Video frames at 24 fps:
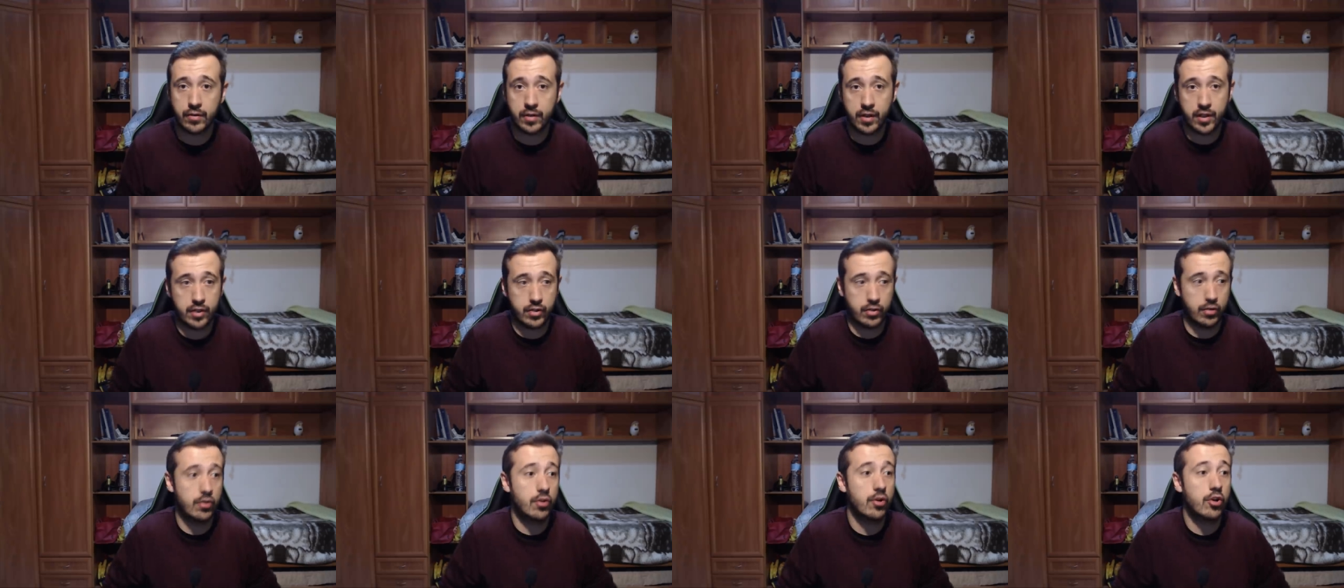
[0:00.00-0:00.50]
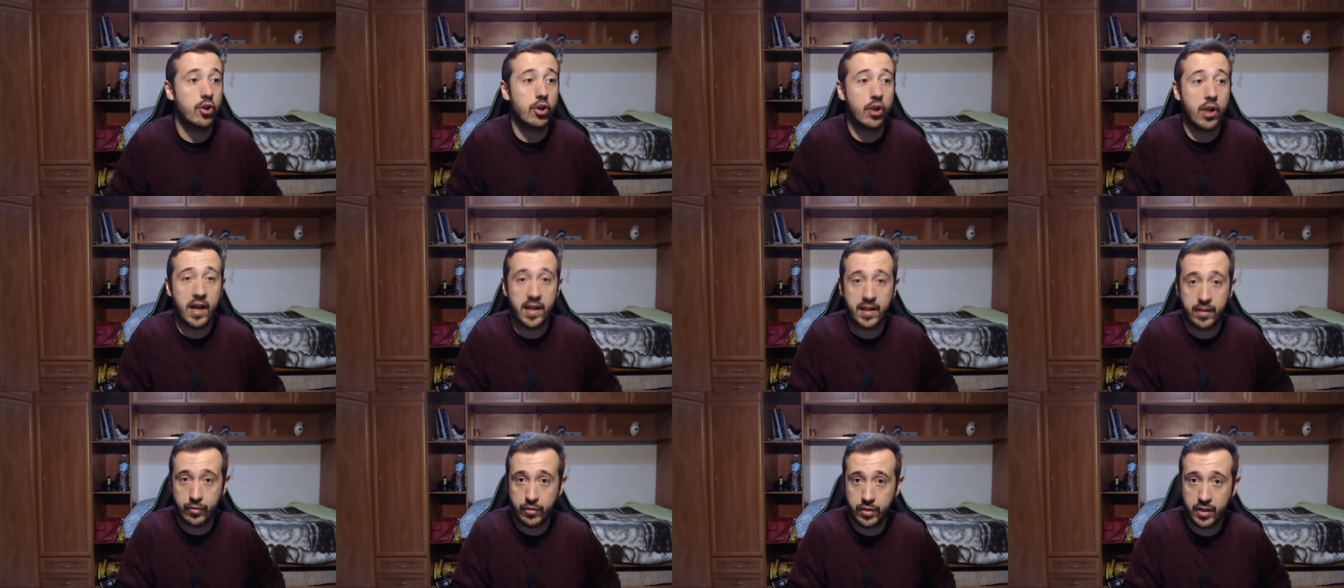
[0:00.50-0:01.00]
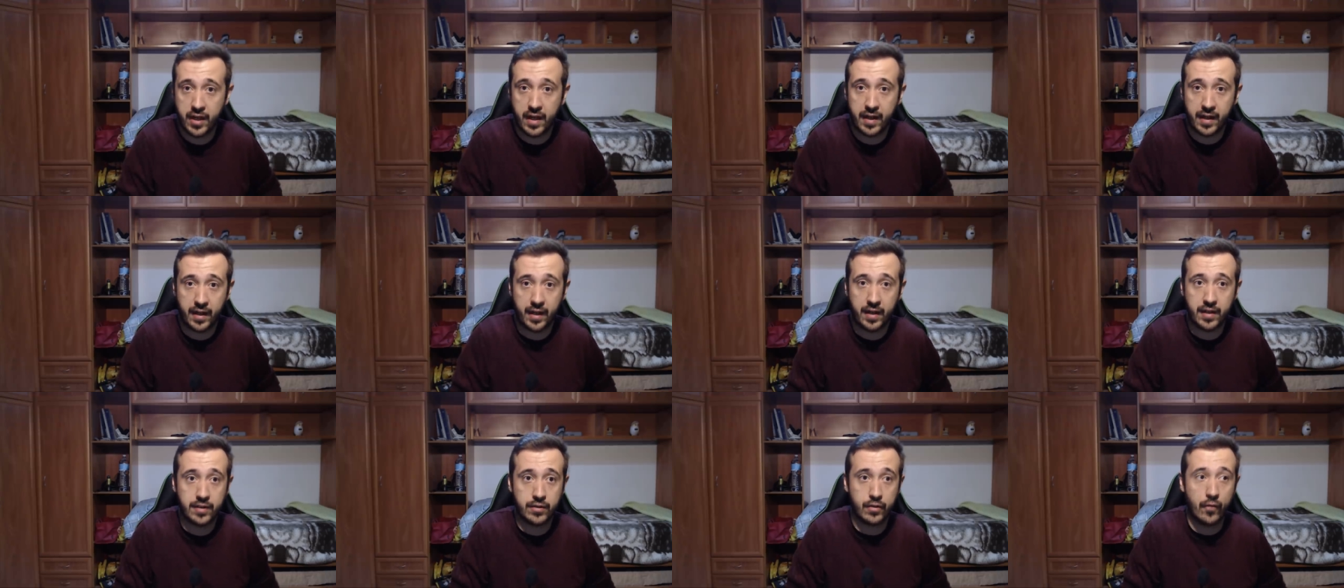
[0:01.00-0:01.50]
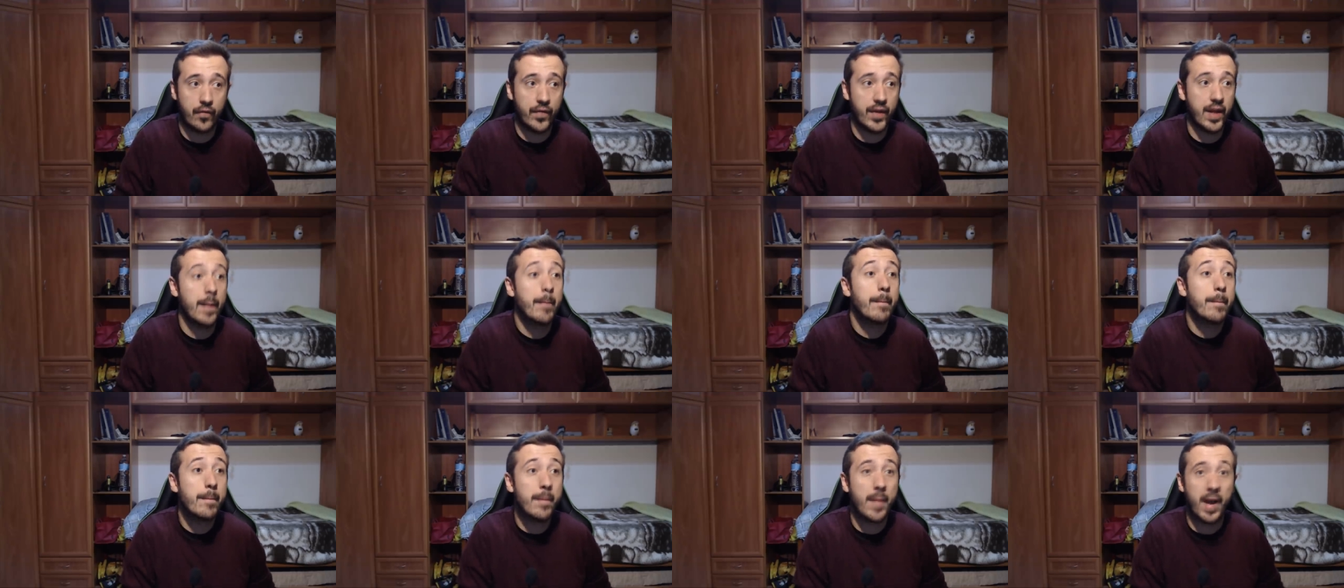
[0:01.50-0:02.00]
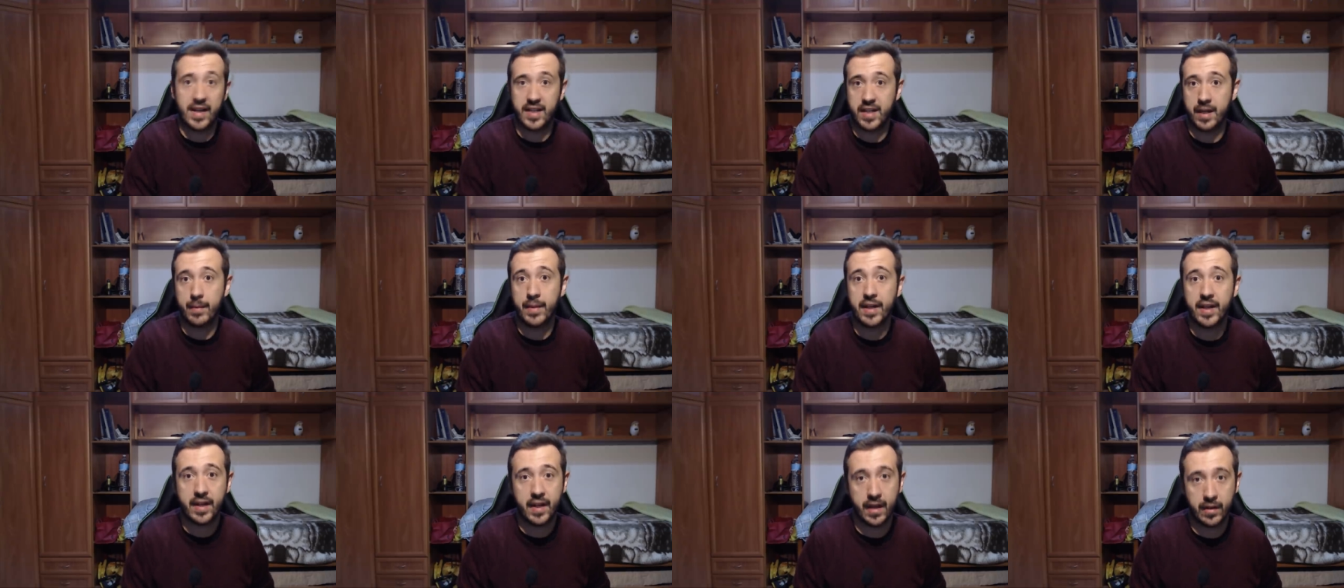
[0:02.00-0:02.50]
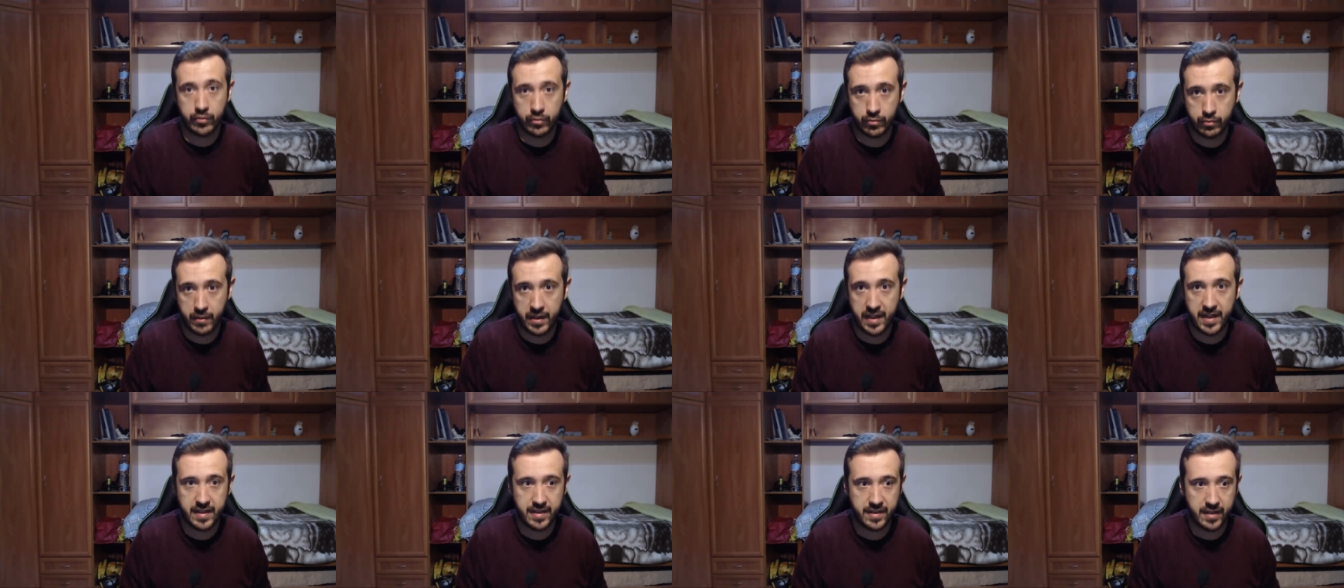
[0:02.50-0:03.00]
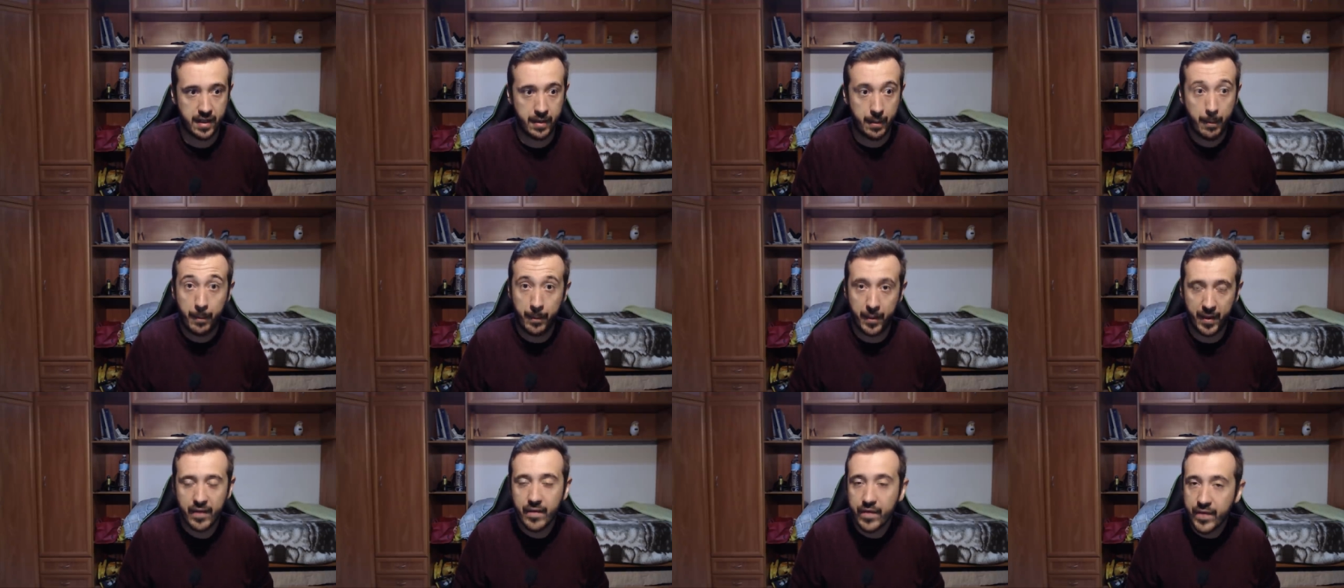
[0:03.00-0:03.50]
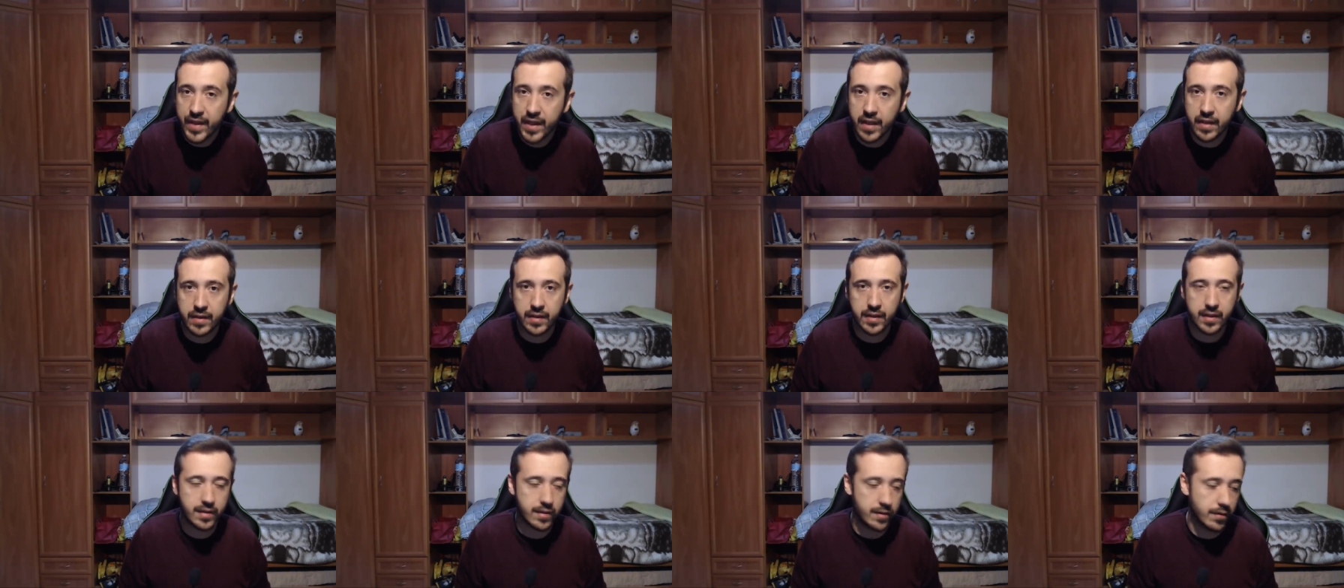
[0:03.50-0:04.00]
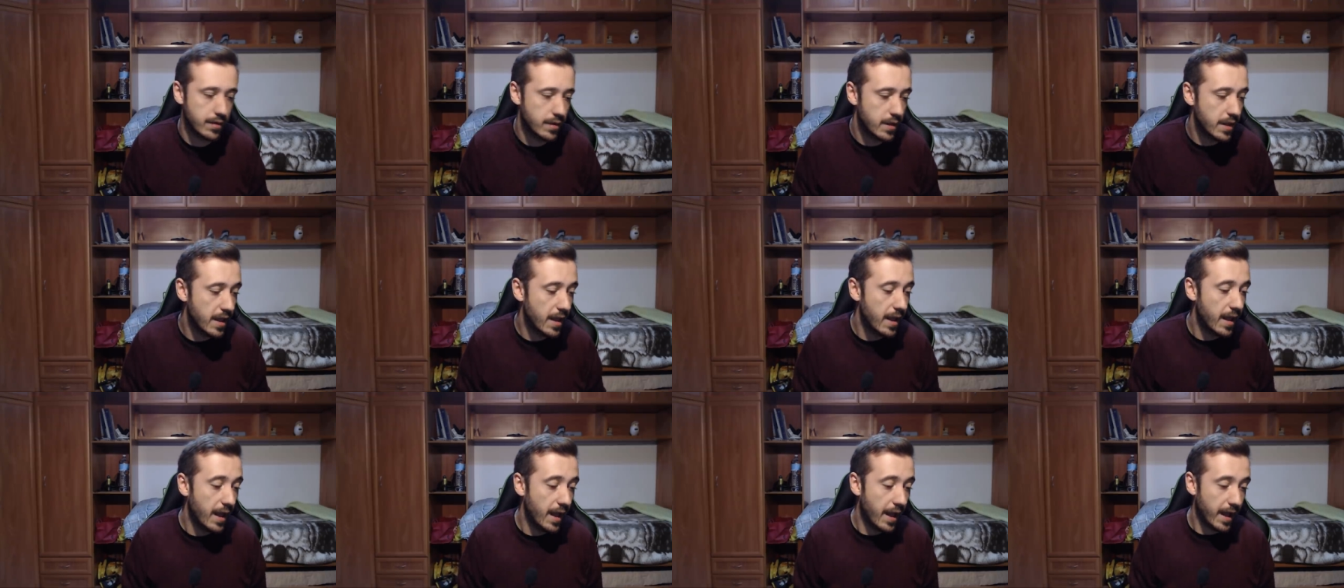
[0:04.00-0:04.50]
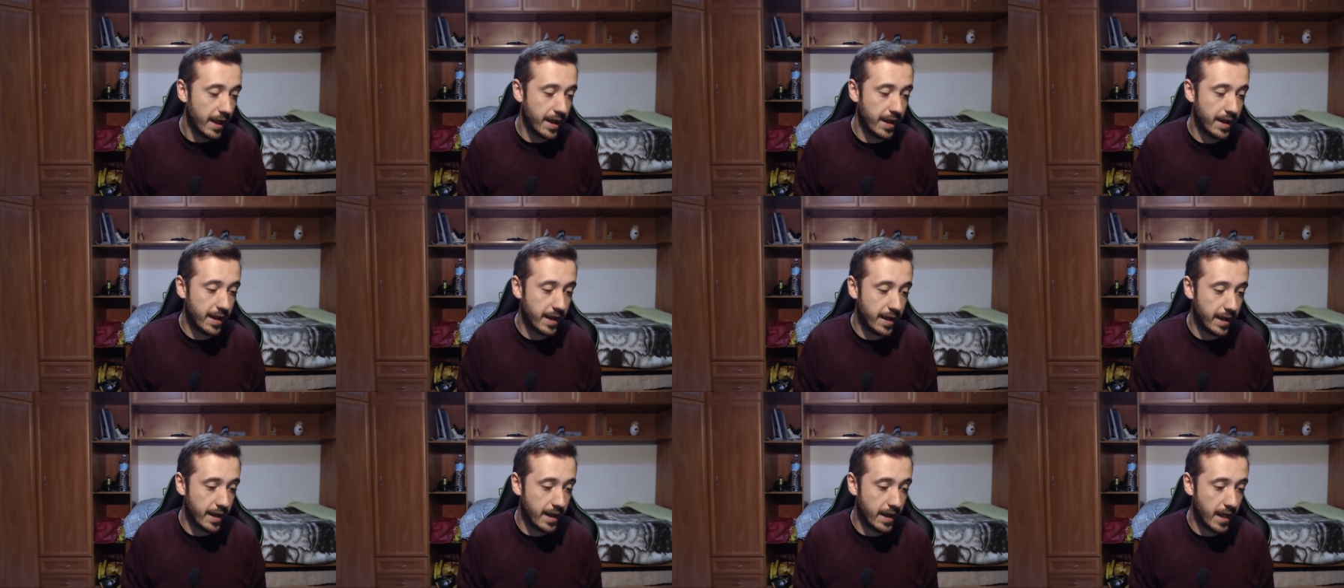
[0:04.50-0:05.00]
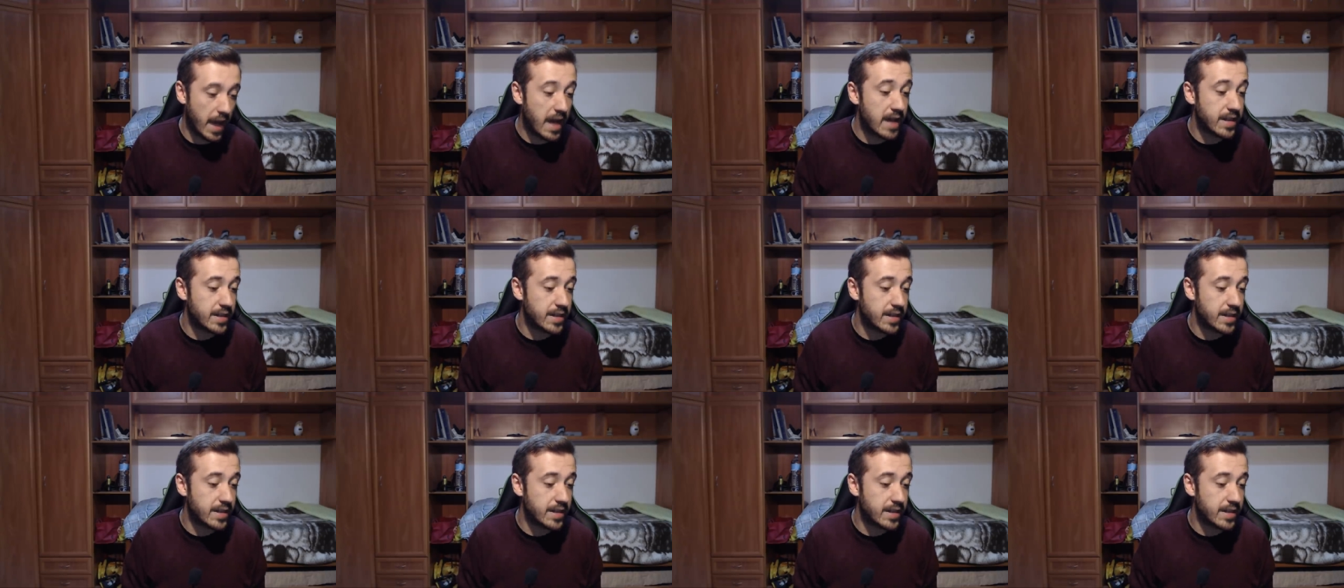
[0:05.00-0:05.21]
que son las dos carreras donde más americanos van a estar pendientes, ¿no? Eh, han